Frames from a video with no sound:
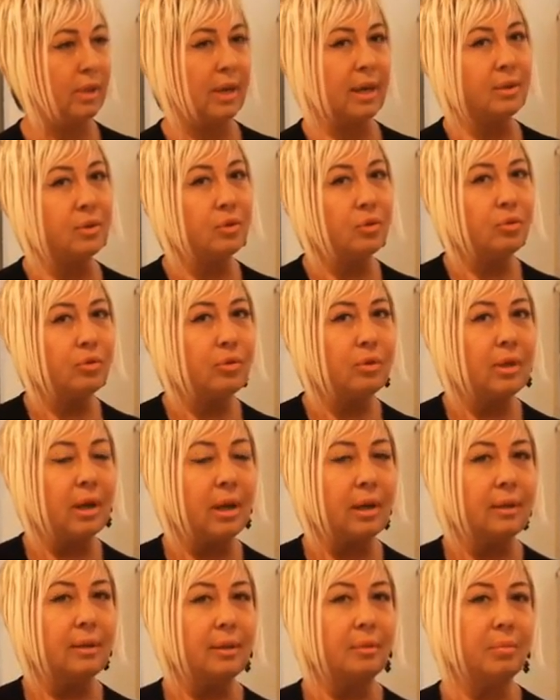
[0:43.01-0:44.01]
Kaş yüzün
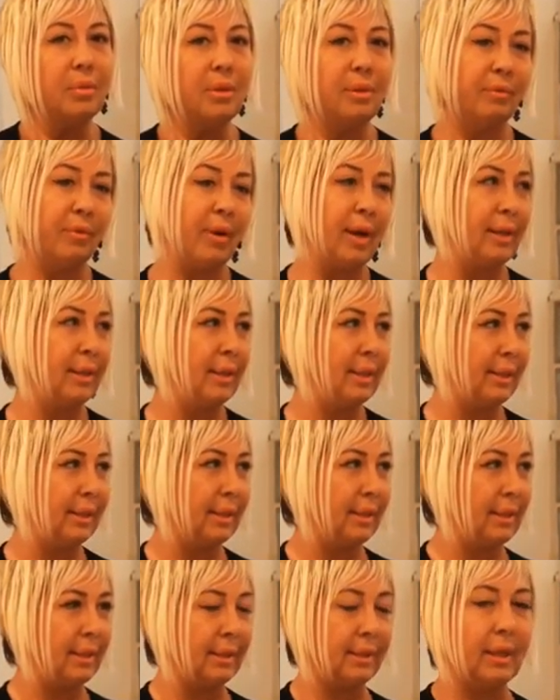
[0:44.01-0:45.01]
anlamı
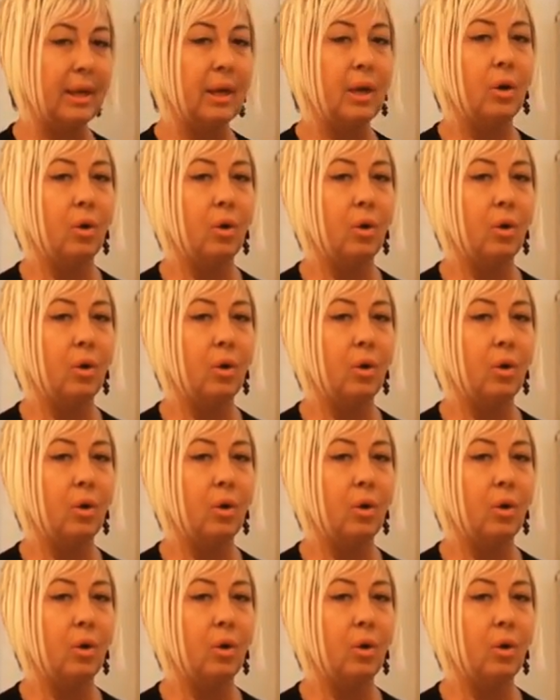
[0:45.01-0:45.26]
ifadesidir.